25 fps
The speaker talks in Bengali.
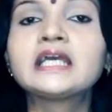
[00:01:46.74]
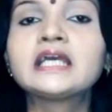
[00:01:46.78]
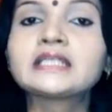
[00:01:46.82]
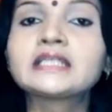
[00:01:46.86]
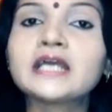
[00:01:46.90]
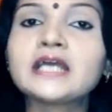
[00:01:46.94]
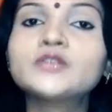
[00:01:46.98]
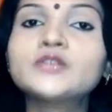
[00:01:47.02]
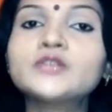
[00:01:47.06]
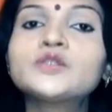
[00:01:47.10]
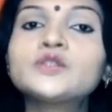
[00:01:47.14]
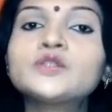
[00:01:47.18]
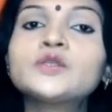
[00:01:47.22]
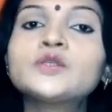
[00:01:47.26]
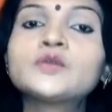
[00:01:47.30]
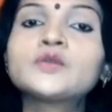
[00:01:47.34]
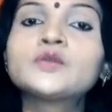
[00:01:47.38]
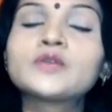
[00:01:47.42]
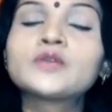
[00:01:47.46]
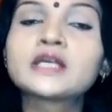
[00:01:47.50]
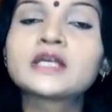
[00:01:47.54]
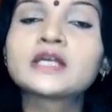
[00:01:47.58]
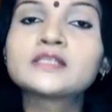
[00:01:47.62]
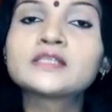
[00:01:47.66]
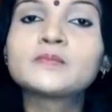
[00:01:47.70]
তাই যদি
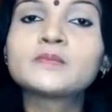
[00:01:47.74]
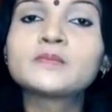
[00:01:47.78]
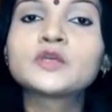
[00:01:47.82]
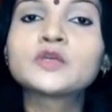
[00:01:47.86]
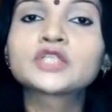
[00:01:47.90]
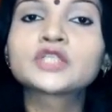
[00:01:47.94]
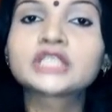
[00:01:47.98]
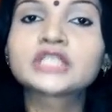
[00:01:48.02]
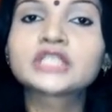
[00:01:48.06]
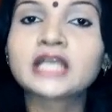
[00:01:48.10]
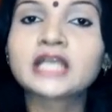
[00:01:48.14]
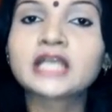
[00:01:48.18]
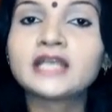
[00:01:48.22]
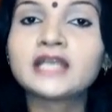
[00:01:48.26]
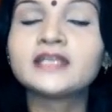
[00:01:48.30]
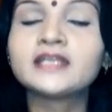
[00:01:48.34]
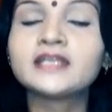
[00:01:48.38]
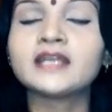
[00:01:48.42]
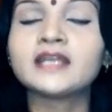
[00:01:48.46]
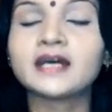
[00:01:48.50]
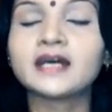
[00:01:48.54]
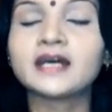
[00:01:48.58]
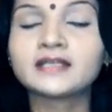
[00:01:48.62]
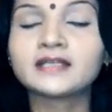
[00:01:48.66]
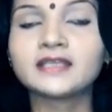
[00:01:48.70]
কোনো কাজে মন সায়
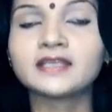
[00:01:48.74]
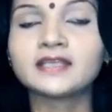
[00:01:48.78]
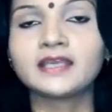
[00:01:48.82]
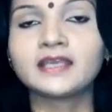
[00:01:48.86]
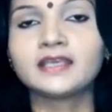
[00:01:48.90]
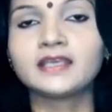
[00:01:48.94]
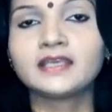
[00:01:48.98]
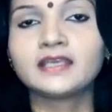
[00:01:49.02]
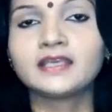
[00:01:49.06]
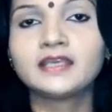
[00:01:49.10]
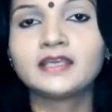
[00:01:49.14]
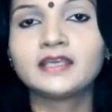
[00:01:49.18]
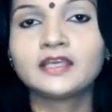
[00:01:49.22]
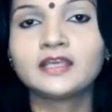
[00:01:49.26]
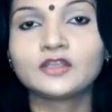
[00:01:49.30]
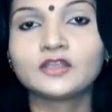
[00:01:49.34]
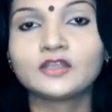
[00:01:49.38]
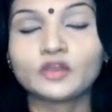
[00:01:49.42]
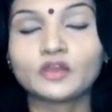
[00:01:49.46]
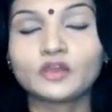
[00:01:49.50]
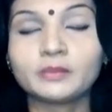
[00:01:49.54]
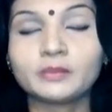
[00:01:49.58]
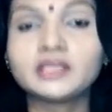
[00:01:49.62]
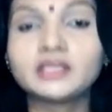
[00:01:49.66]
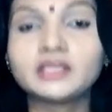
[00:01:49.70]
না দেয়
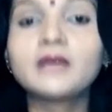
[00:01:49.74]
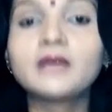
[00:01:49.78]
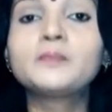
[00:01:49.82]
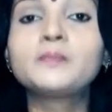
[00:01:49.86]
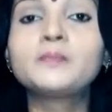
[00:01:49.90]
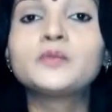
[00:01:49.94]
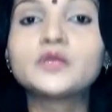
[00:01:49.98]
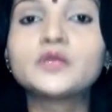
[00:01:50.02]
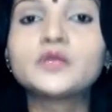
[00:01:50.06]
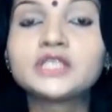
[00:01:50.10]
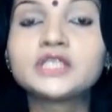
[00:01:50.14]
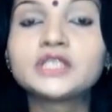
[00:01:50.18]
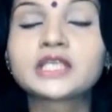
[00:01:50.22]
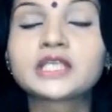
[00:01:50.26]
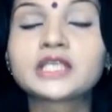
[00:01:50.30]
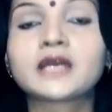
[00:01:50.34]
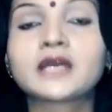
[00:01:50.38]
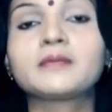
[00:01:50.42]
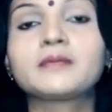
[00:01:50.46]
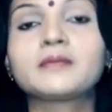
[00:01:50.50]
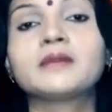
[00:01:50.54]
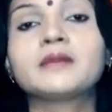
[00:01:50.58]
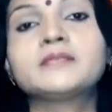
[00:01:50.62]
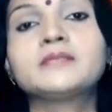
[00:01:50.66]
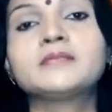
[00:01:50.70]
তবে তা
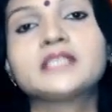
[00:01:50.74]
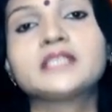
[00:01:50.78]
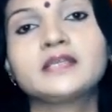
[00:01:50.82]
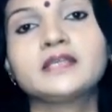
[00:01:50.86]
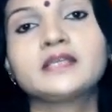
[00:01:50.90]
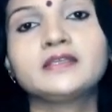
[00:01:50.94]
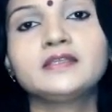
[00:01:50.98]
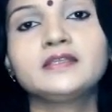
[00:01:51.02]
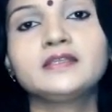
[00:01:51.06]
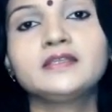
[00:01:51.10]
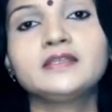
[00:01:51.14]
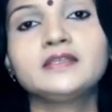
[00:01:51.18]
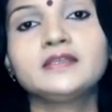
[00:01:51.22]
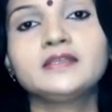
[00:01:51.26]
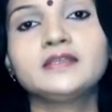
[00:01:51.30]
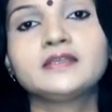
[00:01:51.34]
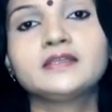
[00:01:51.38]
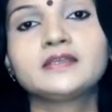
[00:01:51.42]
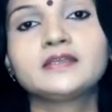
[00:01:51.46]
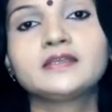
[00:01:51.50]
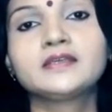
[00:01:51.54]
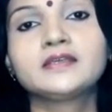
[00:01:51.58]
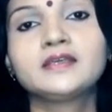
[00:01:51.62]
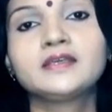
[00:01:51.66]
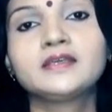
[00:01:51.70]
পরিষ্কারভাবে জানিয়ে দিন
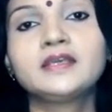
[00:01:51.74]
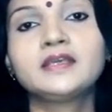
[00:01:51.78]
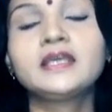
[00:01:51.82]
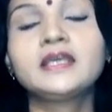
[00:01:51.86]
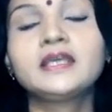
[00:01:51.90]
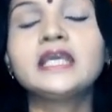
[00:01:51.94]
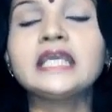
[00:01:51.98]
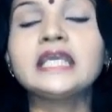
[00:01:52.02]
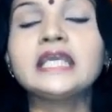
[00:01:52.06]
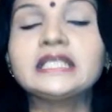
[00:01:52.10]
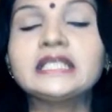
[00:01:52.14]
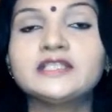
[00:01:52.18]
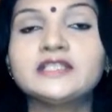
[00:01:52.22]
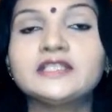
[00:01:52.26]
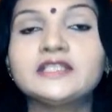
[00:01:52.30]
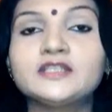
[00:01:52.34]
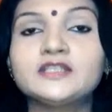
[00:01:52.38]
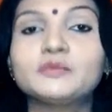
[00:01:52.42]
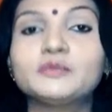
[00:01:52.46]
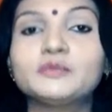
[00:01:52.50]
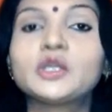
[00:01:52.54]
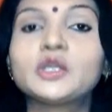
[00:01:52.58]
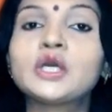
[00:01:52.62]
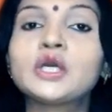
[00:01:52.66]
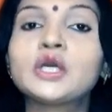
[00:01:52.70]
এতে
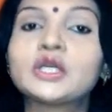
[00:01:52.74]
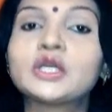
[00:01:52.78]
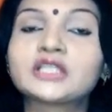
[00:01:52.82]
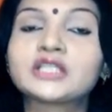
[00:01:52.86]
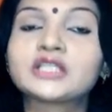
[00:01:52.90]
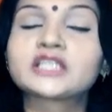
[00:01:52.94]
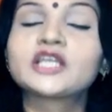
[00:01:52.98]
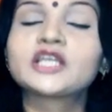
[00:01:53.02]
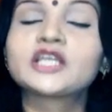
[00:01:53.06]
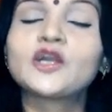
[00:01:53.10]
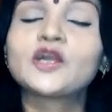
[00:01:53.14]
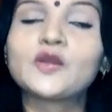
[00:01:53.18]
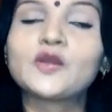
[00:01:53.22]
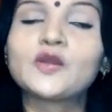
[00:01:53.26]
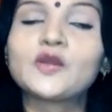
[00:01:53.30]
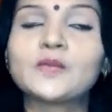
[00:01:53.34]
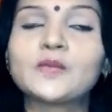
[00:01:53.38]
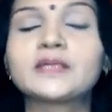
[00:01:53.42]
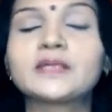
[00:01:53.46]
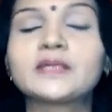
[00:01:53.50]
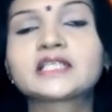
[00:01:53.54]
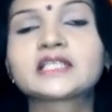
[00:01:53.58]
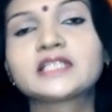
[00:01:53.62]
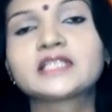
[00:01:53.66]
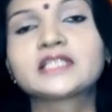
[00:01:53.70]
জীবনে হতাশা কম
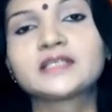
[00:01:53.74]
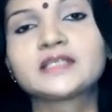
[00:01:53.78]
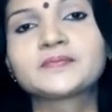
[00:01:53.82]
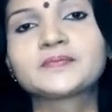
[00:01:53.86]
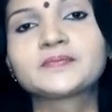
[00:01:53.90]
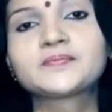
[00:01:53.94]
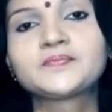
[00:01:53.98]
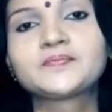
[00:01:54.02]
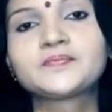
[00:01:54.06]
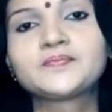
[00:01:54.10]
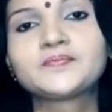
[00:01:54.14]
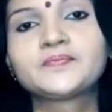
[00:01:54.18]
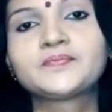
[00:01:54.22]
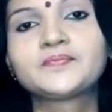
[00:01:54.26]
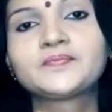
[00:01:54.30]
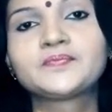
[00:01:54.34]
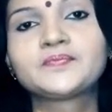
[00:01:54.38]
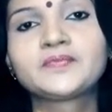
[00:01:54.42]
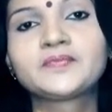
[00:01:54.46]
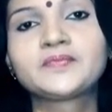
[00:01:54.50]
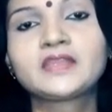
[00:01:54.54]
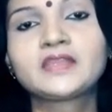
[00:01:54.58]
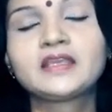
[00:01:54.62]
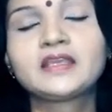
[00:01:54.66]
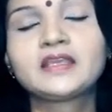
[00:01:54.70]
আসে
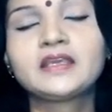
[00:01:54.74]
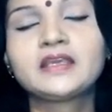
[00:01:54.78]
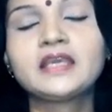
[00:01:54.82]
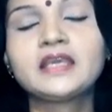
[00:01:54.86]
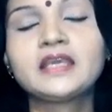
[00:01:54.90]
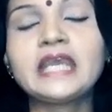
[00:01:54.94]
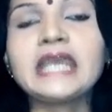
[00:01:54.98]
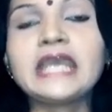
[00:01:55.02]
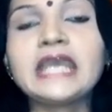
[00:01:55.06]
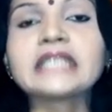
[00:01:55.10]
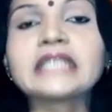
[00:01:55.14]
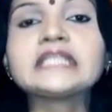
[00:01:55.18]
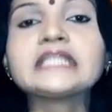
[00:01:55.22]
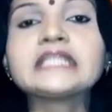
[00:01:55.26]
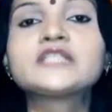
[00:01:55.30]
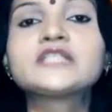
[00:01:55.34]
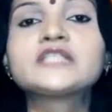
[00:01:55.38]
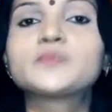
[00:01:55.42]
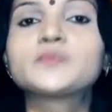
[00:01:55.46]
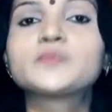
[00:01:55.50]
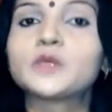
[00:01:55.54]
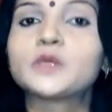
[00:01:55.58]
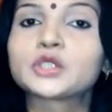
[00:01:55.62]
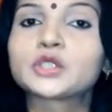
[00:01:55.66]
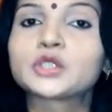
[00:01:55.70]
একটি
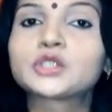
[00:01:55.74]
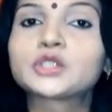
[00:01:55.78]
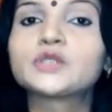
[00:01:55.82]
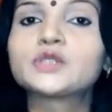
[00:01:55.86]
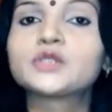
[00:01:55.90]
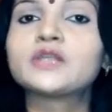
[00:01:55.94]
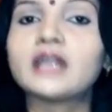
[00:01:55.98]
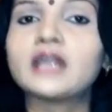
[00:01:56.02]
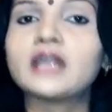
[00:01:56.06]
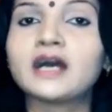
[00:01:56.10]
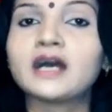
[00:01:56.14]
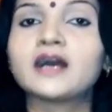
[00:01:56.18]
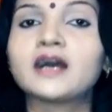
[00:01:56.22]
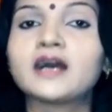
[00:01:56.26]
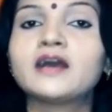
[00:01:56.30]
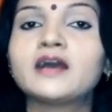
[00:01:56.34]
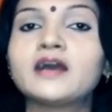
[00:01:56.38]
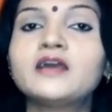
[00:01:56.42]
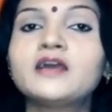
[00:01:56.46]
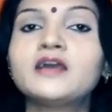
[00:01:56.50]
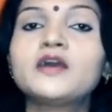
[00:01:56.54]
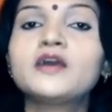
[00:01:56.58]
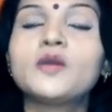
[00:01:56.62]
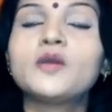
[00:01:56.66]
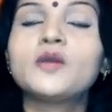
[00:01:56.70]
স্পষ্ট না
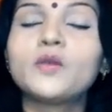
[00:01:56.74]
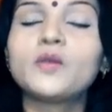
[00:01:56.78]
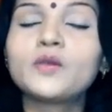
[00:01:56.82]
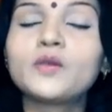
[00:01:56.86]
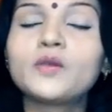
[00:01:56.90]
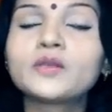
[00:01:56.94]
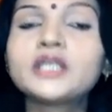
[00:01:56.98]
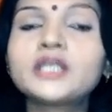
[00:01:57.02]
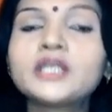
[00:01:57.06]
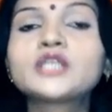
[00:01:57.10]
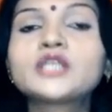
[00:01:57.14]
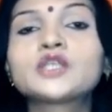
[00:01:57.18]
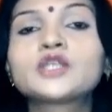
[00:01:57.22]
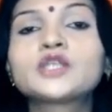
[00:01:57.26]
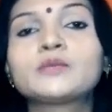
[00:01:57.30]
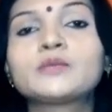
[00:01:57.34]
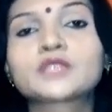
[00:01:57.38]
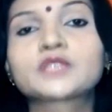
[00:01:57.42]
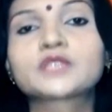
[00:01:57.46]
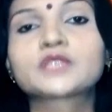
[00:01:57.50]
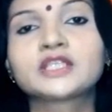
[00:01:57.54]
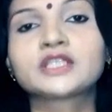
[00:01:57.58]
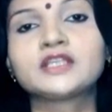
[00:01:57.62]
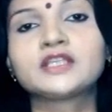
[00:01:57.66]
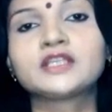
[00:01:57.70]
অনেক
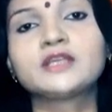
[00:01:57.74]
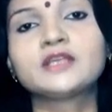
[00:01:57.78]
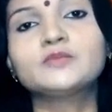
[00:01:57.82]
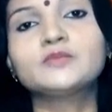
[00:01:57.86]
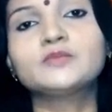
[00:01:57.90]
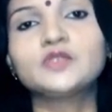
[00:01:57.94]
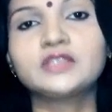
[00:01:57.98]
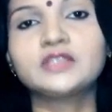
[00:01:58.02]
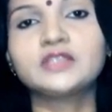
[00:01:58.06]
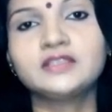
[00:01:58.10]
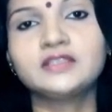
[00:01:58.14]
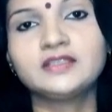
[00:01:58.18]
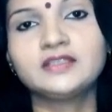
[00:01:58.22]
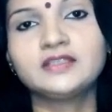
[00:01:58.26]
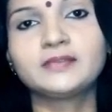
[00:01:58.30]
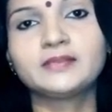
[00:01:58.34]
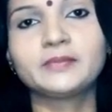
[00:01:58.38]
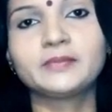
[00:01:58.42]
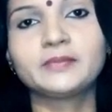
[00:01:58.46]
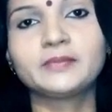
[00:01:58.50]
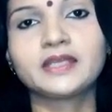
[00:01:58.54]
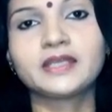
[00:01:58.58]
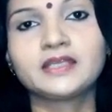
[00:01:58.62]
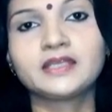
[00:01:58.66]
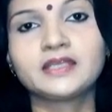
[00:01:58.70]
সমস্যা থেকে মুক্তি দিতে
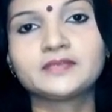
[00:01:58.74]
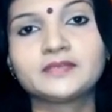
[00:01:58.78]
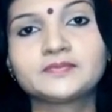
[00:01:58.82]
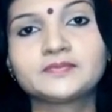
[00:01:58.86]
পারে